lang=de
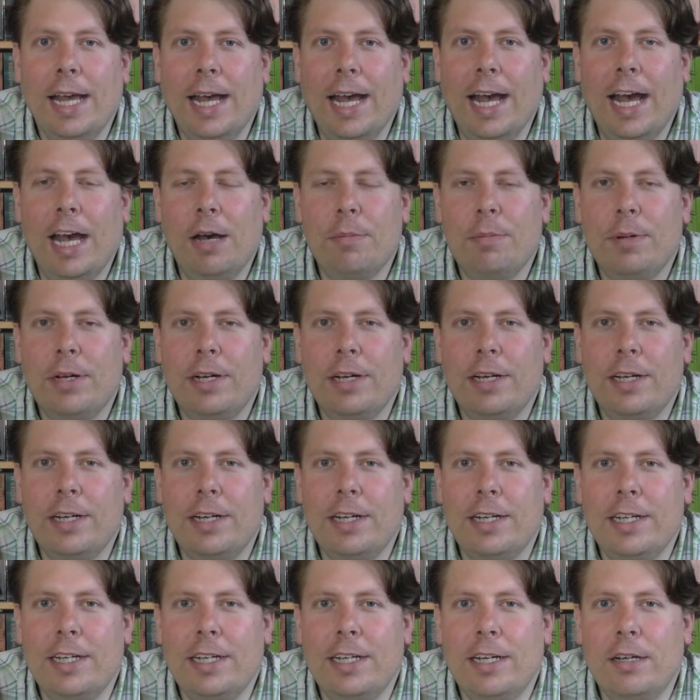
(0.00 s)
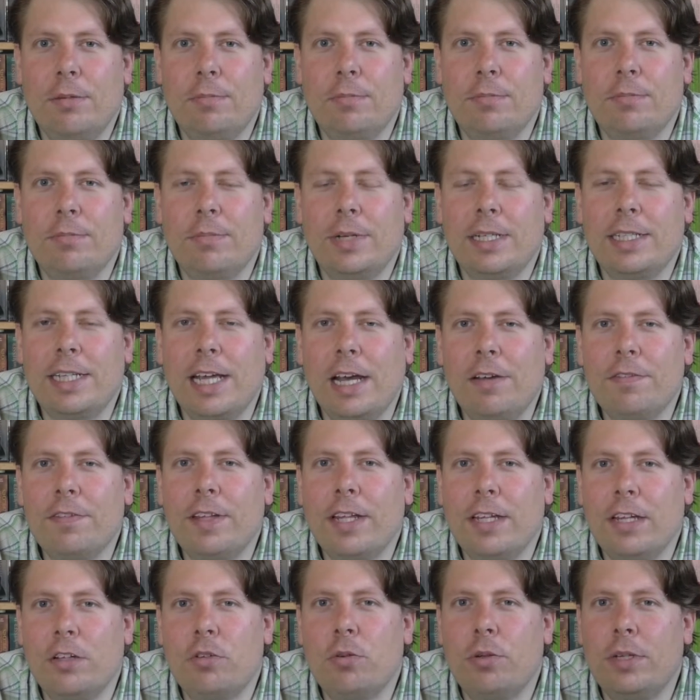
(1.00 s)
Aber ähm, man darf
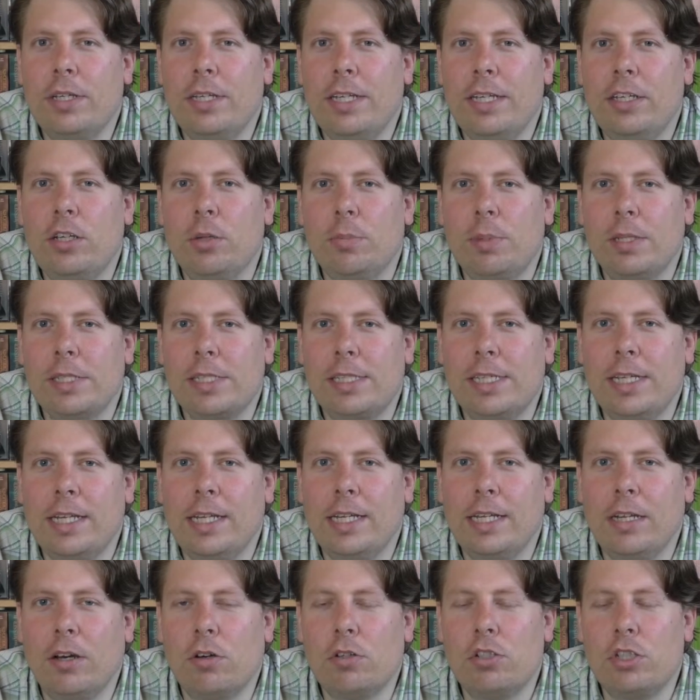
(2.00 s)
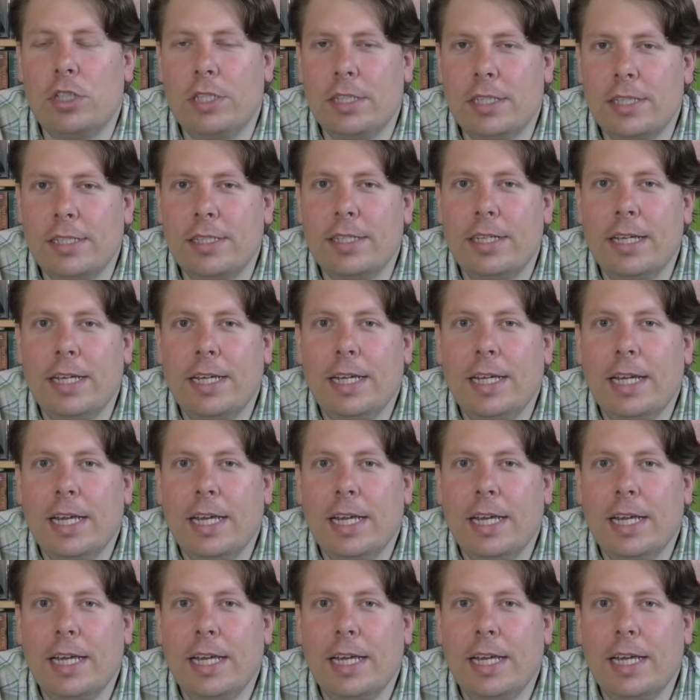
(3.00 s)
da natürlich nicht übers Ziel hinausschießen.